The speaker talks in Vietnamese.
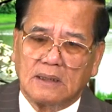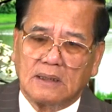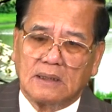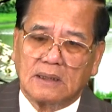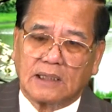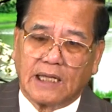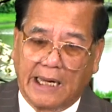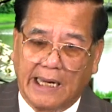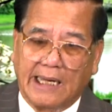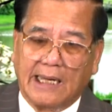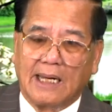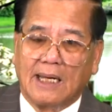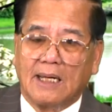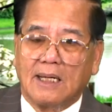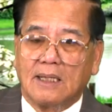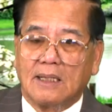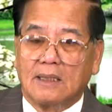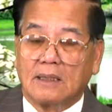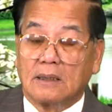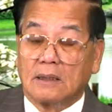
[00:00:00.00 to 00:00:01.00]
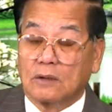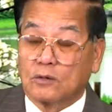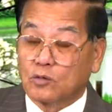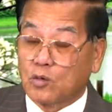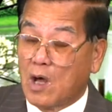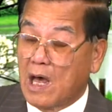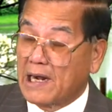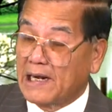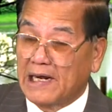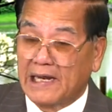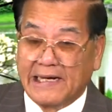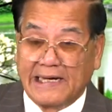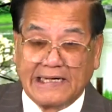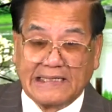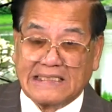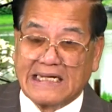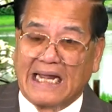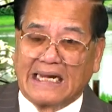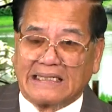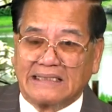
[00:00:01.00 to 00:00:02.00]
thì toàn là hình
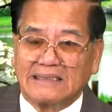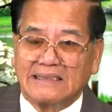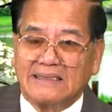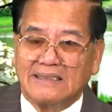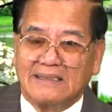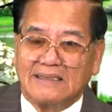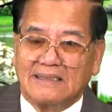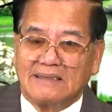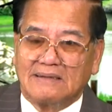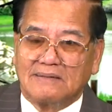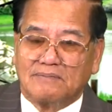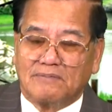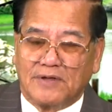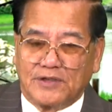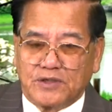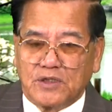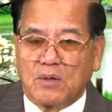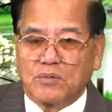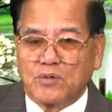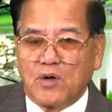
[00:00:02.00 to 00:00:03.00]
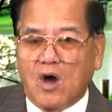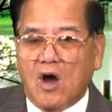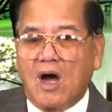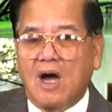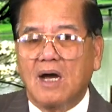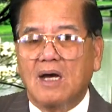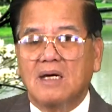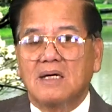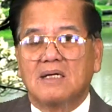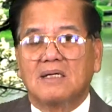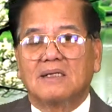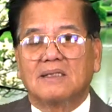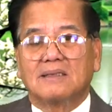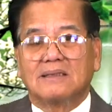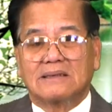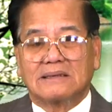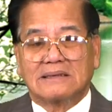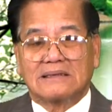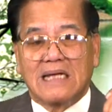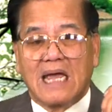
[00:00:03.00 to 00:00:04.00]
ảnh, mà trong đó
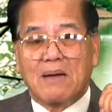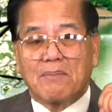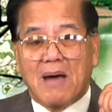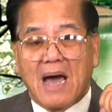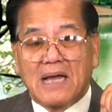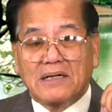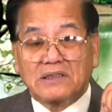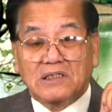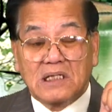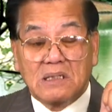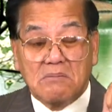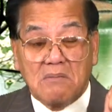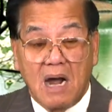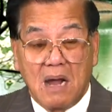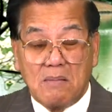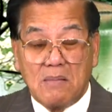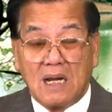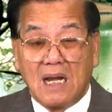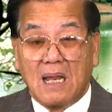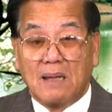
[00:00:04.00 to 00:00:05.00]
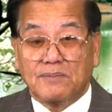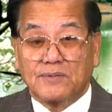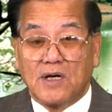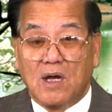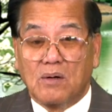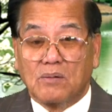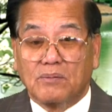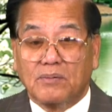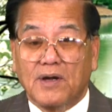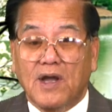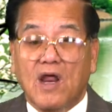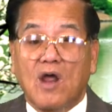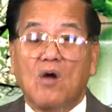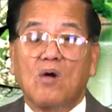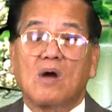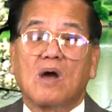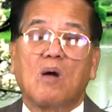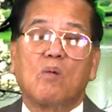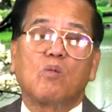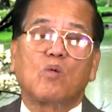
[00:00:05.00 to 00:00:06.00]
giá bán từ 75 đồng nếu
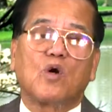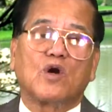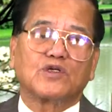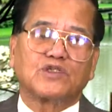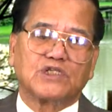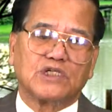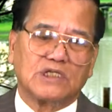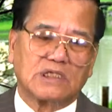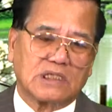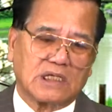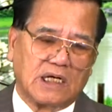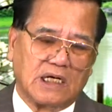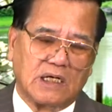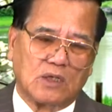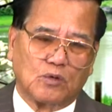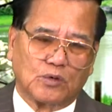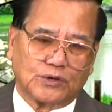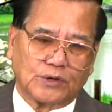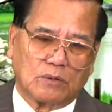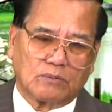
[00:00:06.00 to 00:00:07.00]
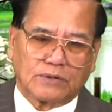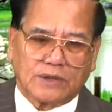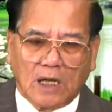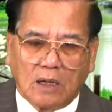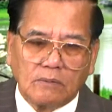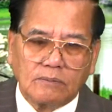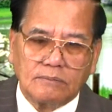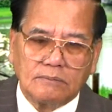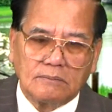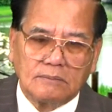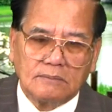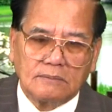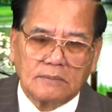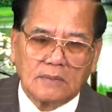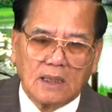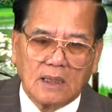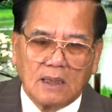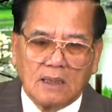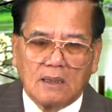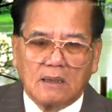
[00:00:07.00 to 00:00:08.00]
không có chữ ký của Tổng thống.
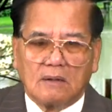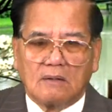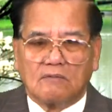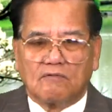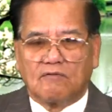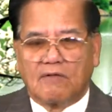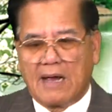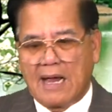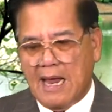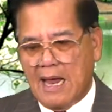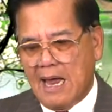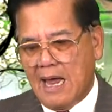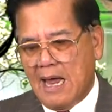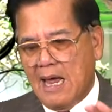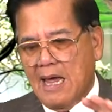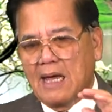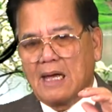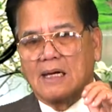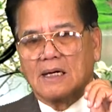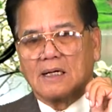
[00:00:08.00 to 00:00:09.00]
Và